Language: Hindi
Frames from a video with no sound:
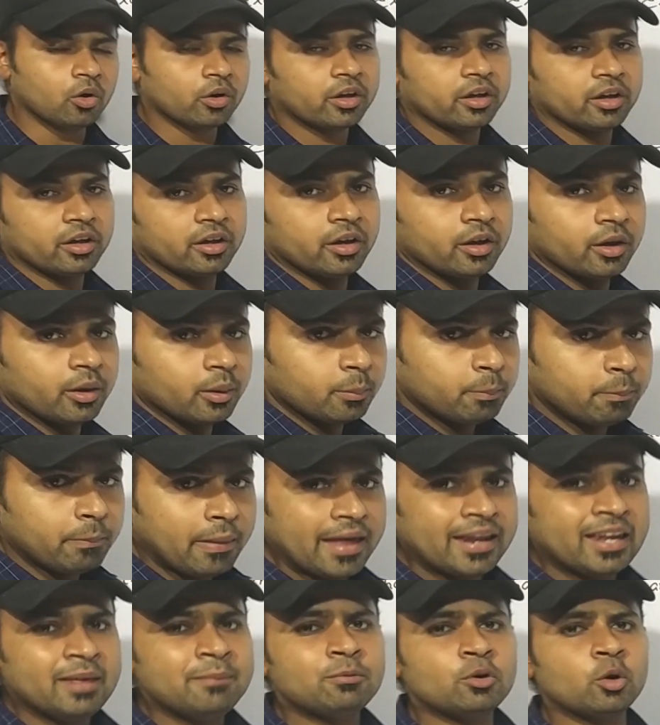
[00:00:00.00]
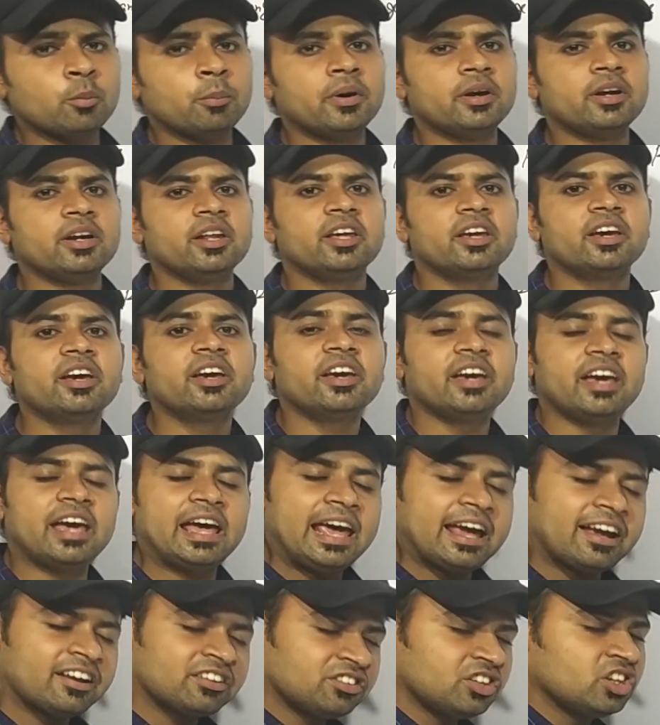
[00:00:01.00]
ओके पहली प्रॉपर्टी है
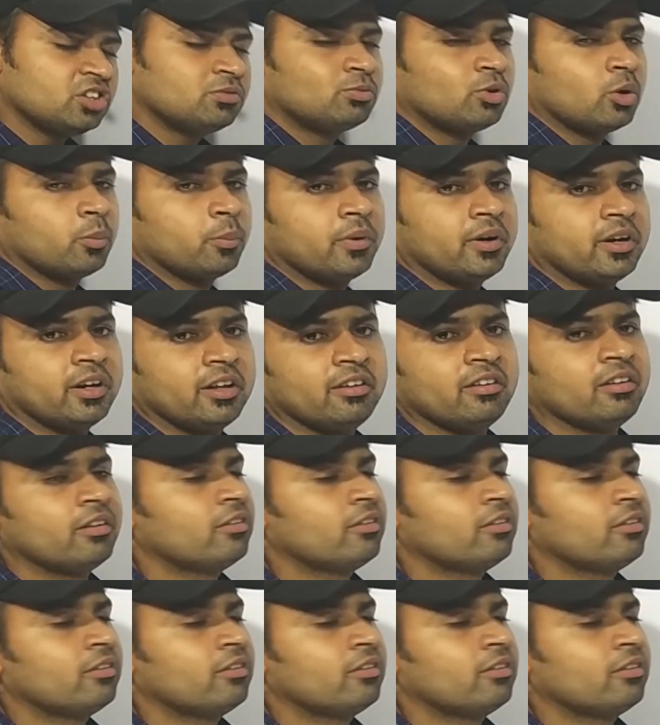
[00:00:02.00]
एक्सचेंज प्रॉपर्टी